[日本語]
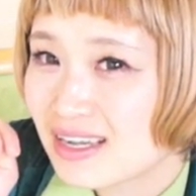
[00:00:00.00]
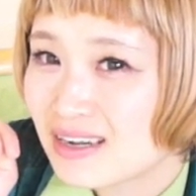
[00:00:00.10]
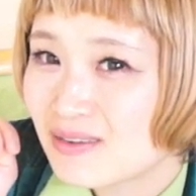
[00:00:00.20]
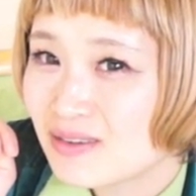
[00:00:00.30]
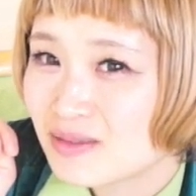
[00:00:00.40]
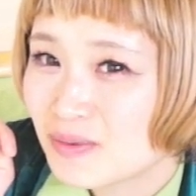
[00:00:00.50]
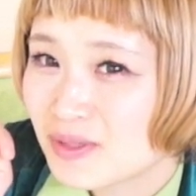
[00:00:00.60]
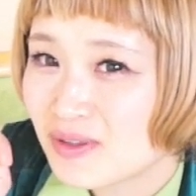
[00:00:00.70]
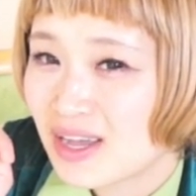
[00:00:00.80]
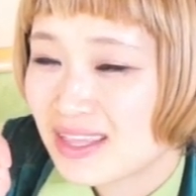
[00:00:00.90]
観光
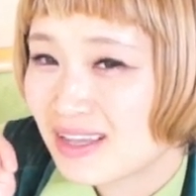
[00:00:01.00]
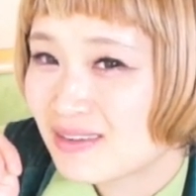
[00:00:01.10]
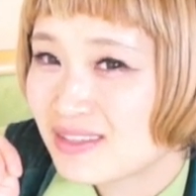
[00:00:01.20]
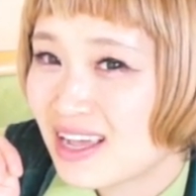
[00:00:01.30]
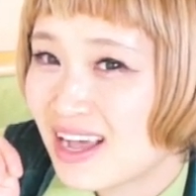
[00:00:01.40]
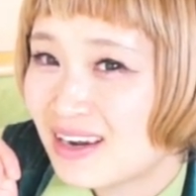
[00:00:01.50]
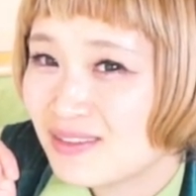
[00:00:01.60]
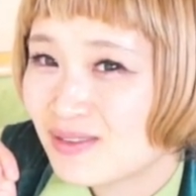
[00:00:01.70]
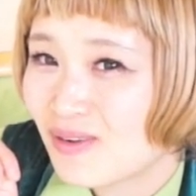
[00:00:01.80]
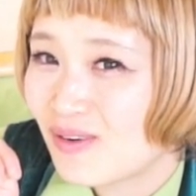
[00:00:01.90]
スポットがたくさんあ
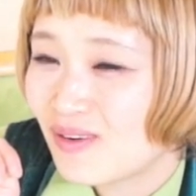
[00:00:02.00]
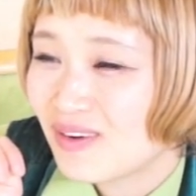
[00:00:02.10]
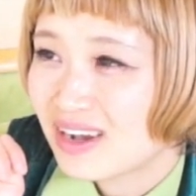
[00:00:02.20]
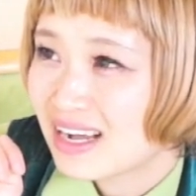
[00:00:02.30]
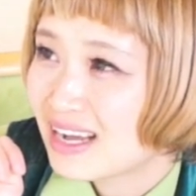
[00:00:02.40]
るところ